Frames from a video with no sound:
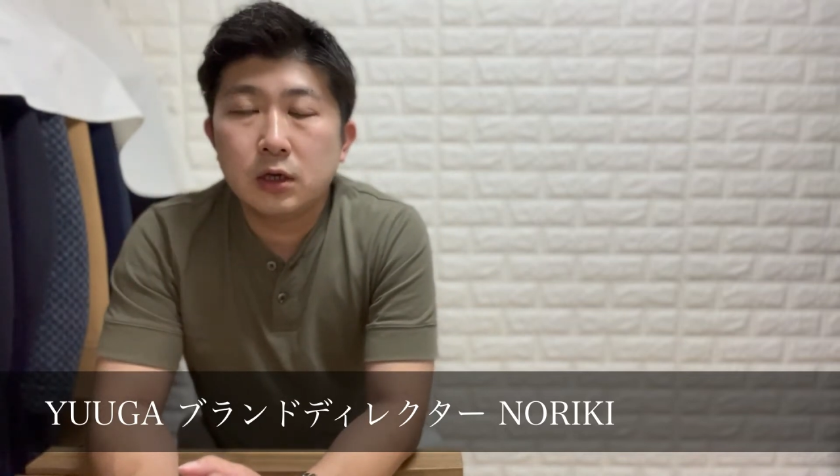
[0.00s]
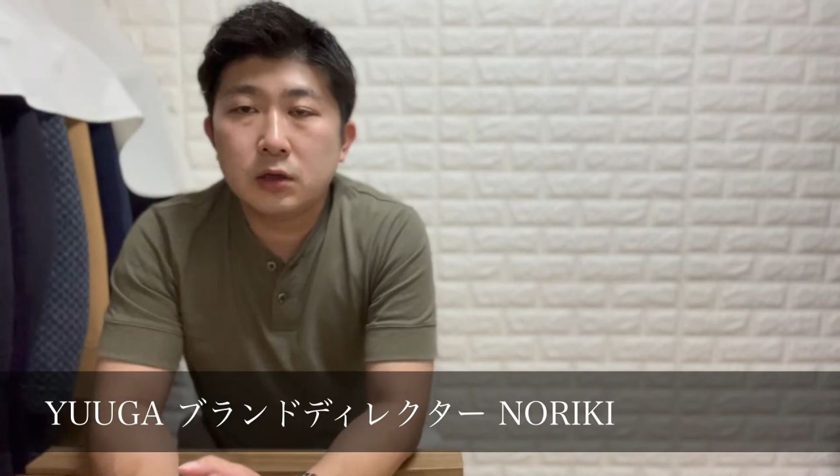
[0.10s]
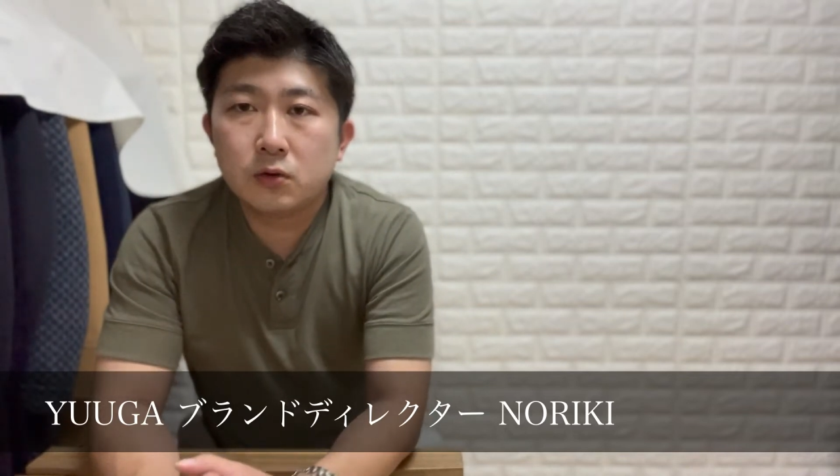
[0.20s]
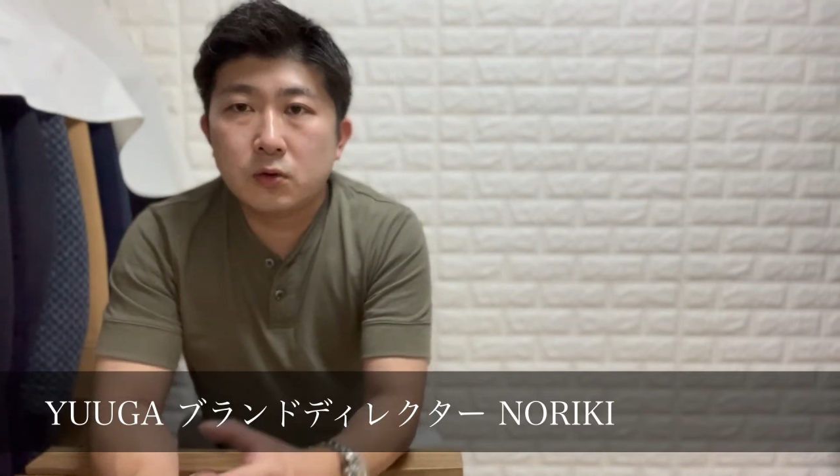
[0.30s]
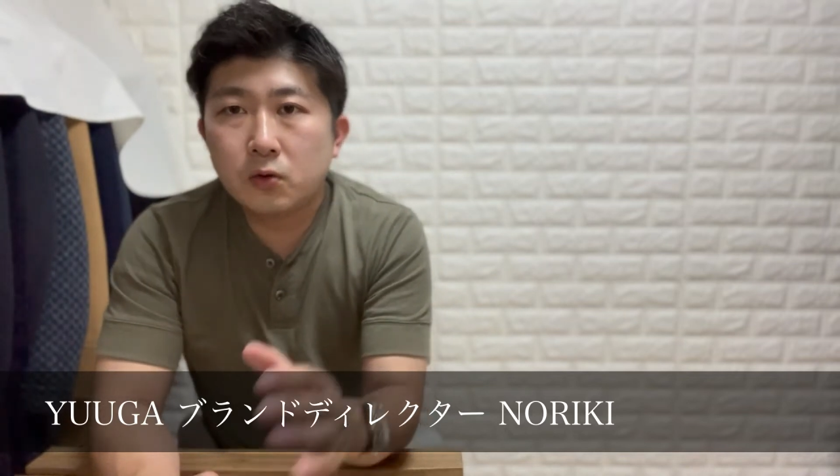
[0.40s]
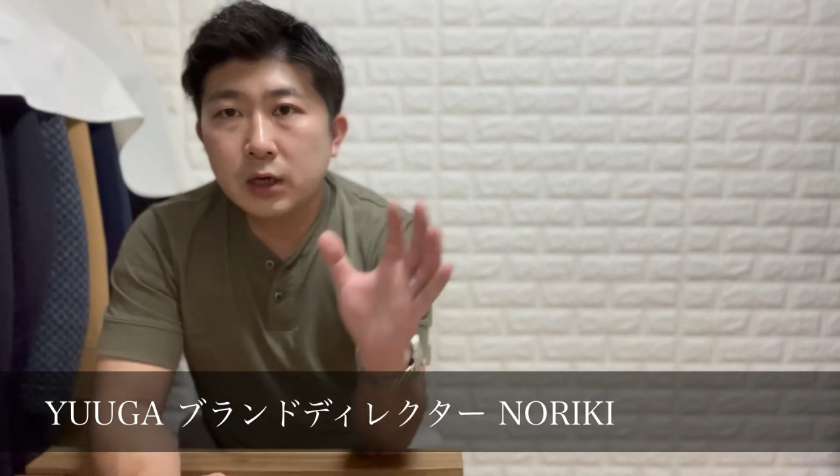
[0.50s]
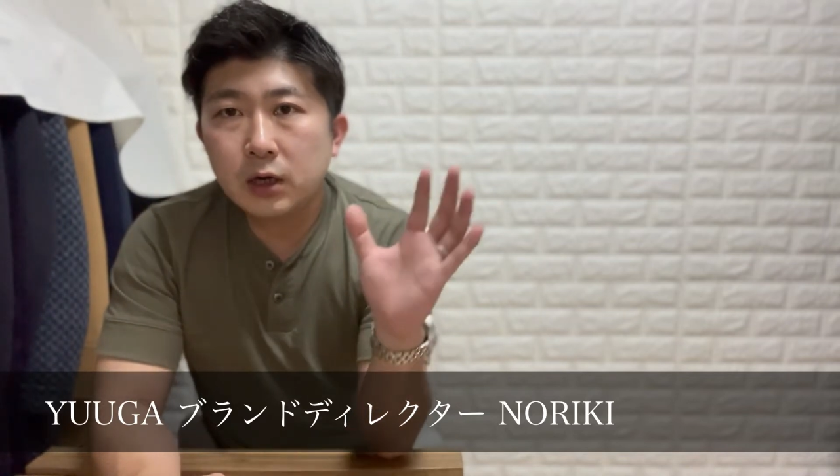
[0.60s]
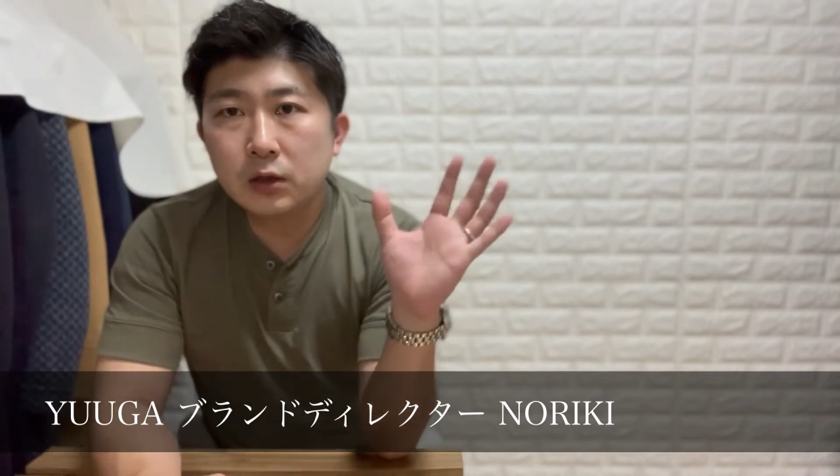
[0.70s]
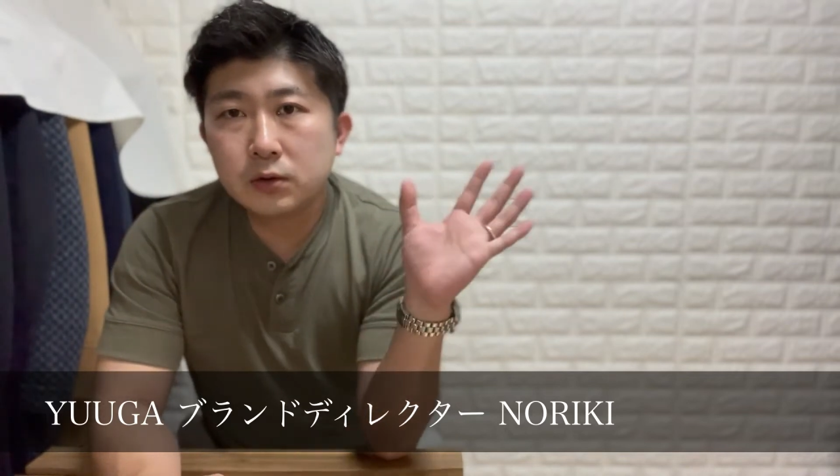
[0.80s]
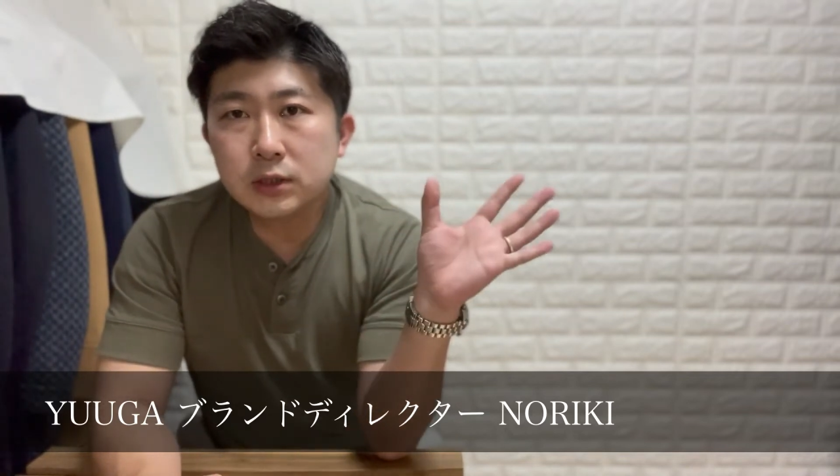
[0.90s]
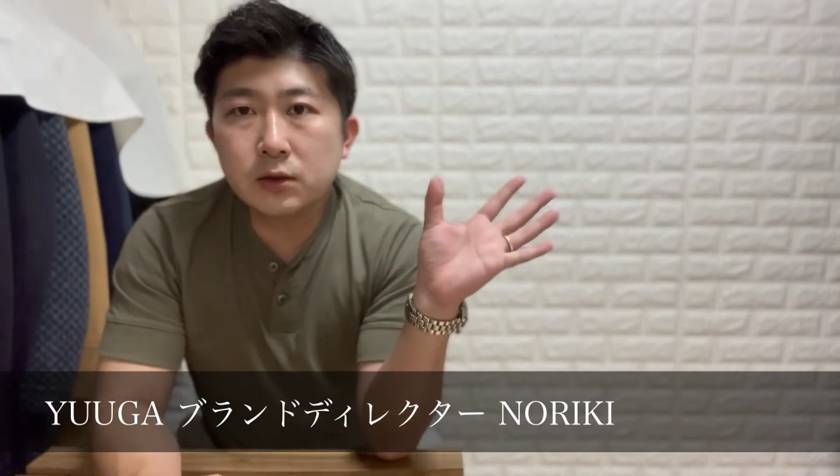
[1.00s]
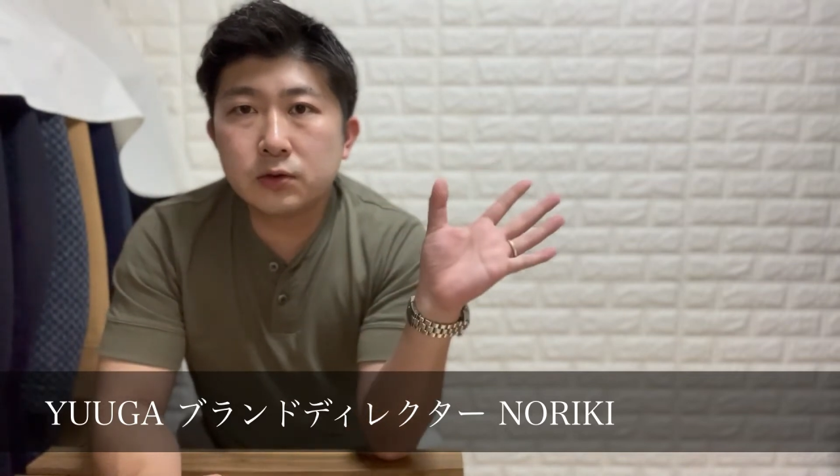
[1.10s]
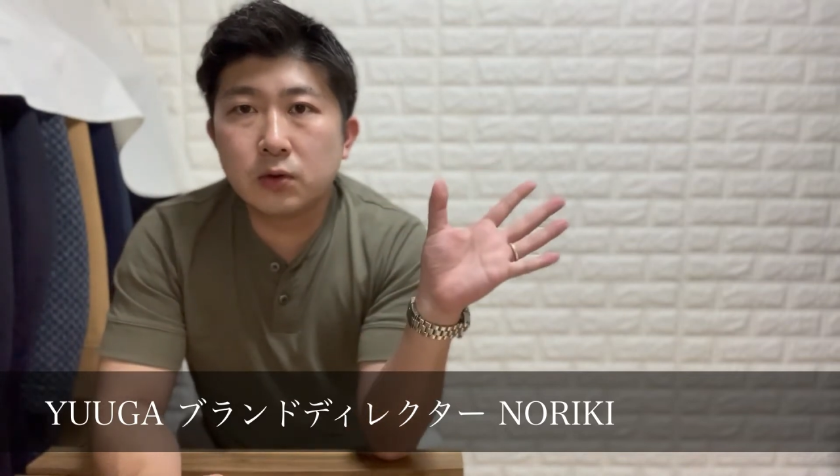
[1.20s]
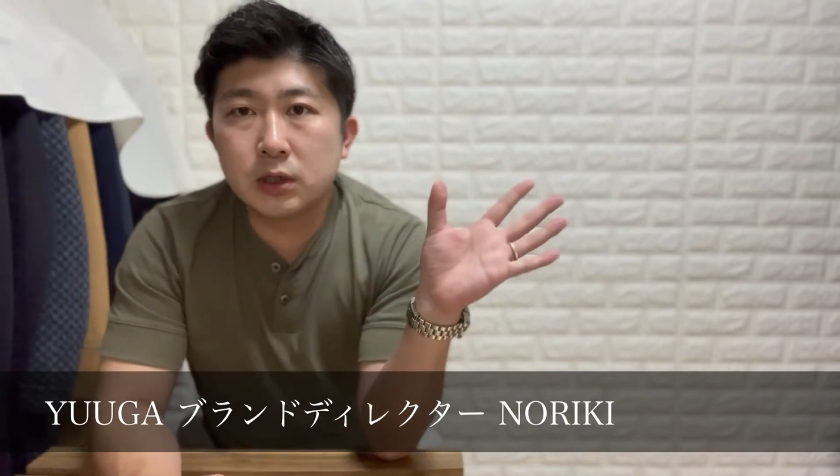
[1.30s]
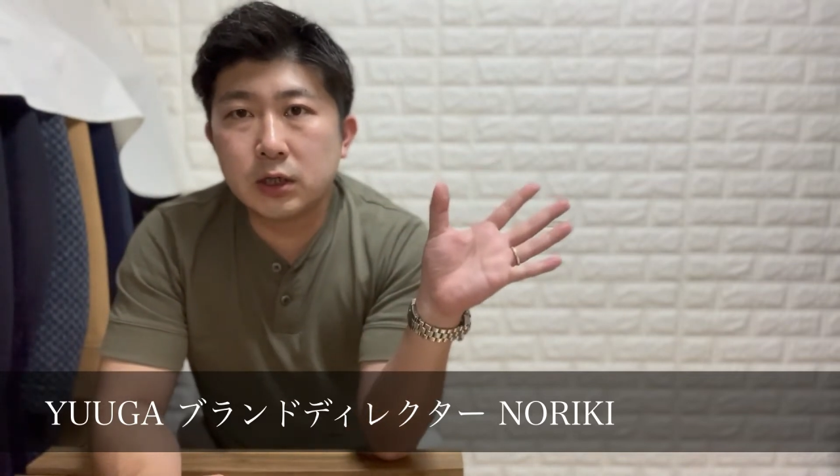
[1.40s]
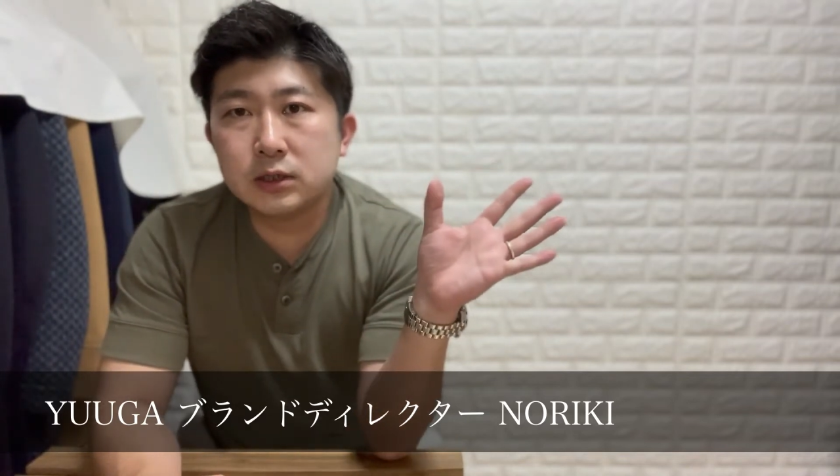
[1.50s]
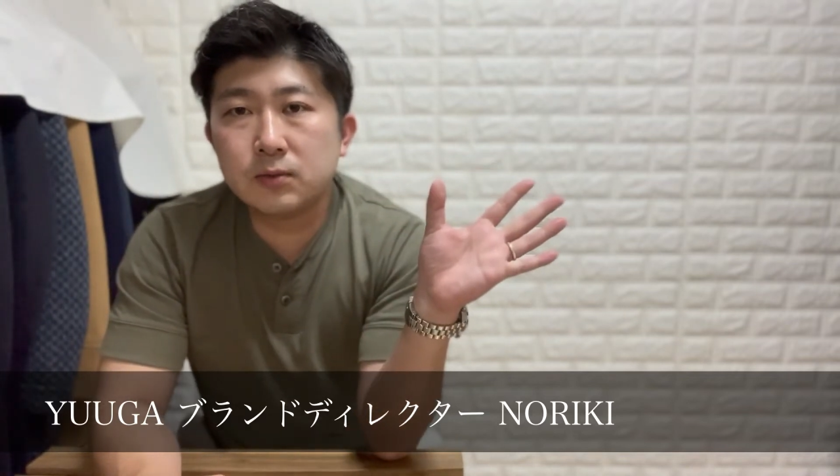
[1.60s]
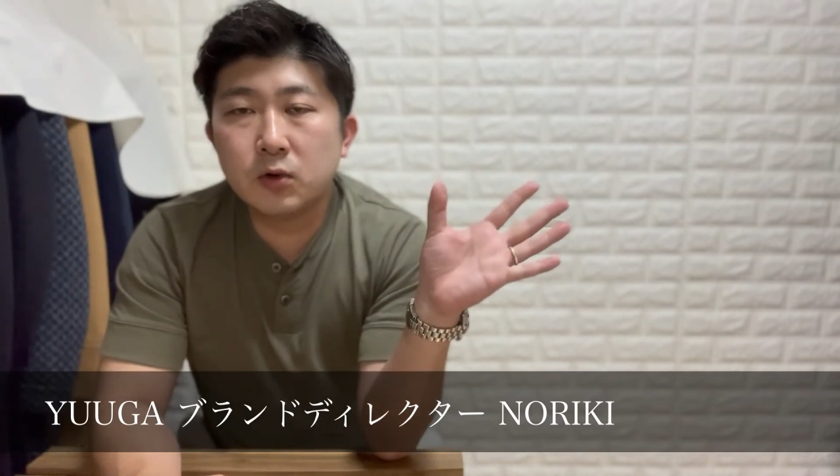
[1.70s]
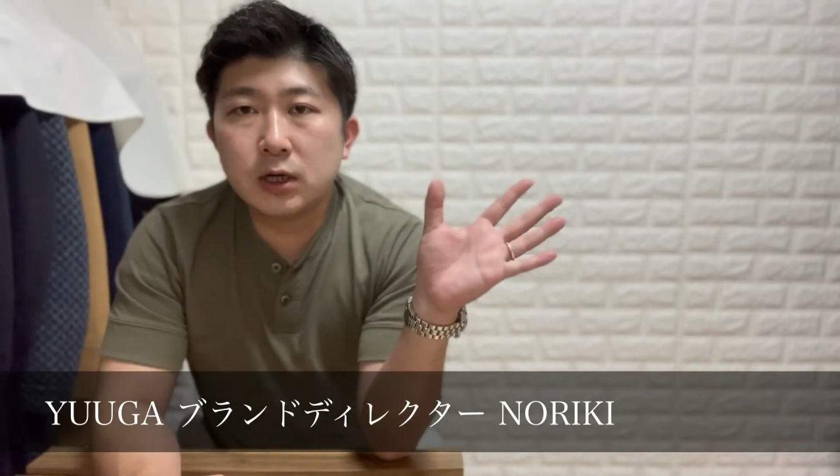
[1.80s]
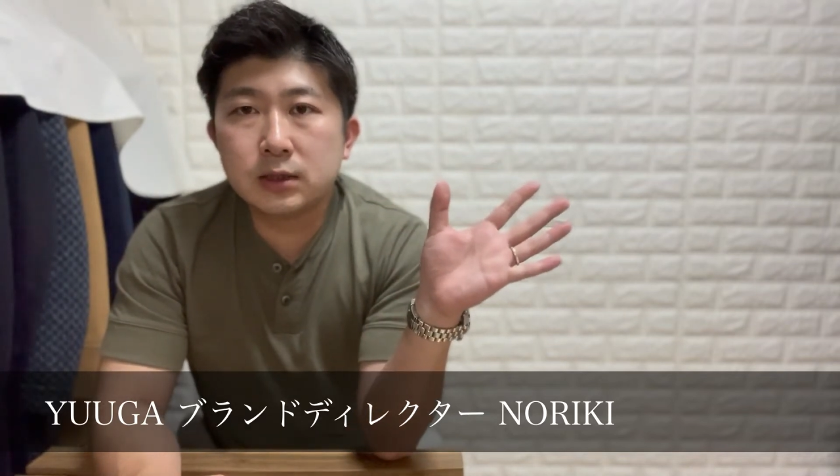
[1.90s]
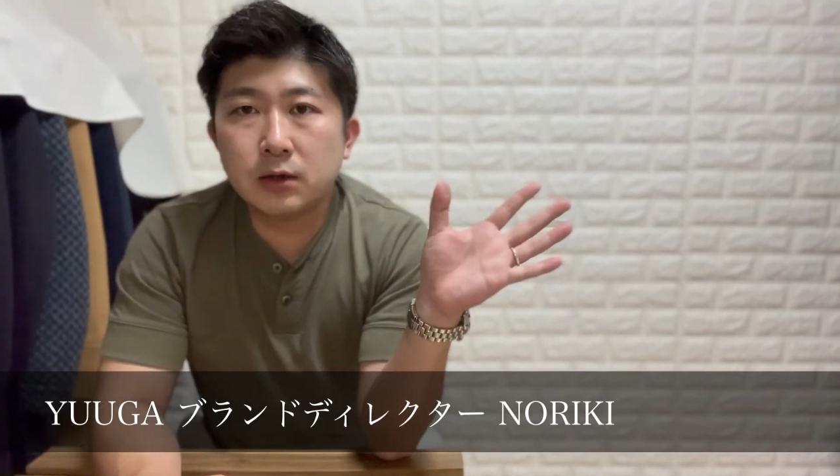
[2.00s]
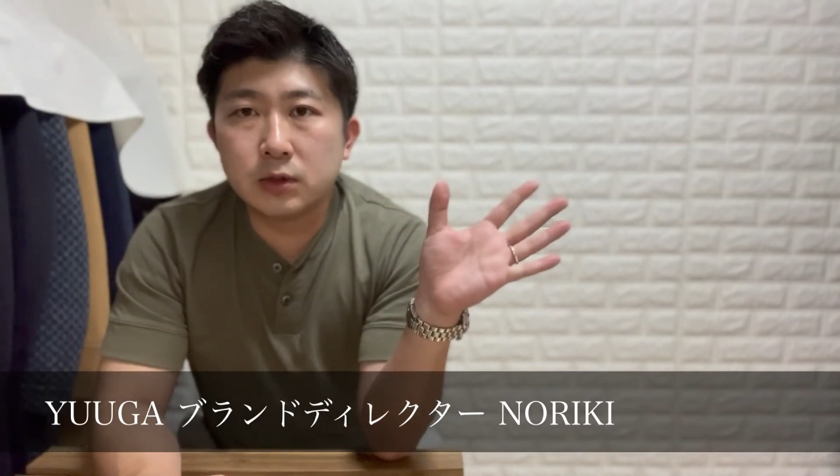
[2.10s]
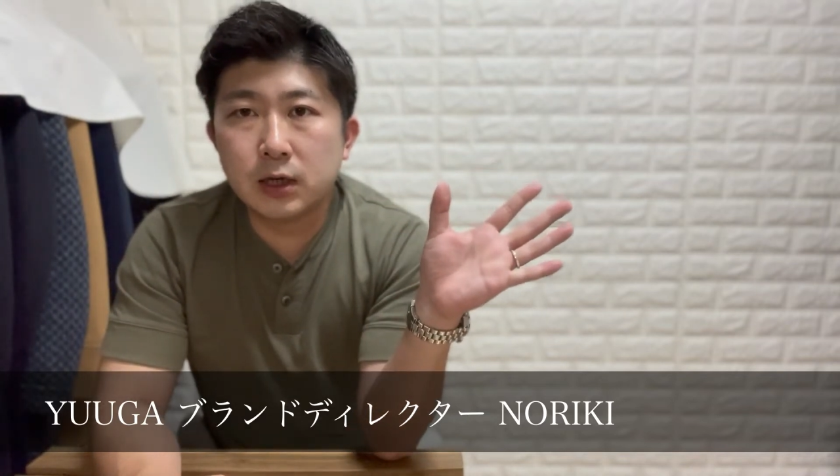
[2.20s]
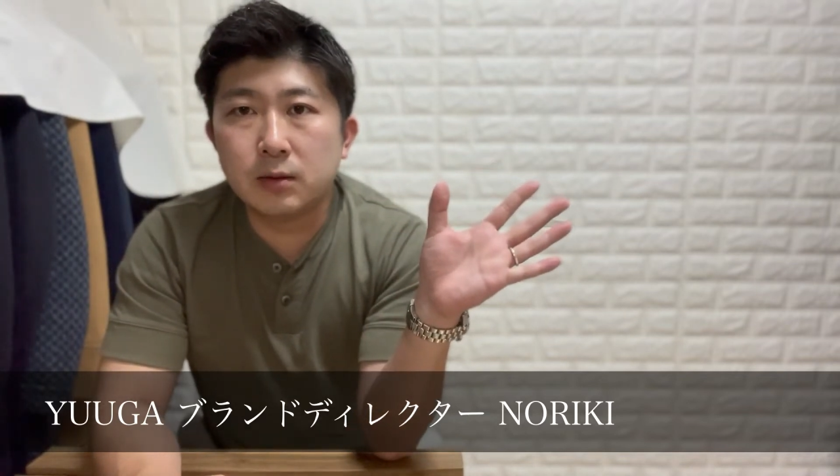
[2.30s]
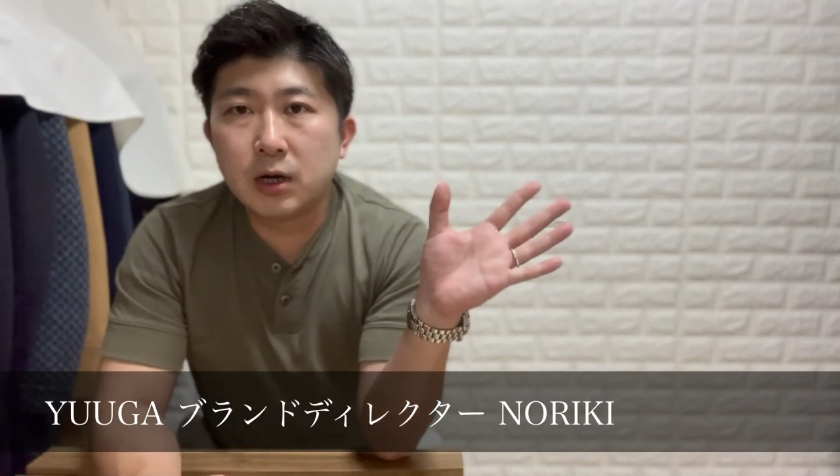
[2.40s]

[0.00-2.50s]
えっ、ー、とこれあの以前の動画で質問があったので、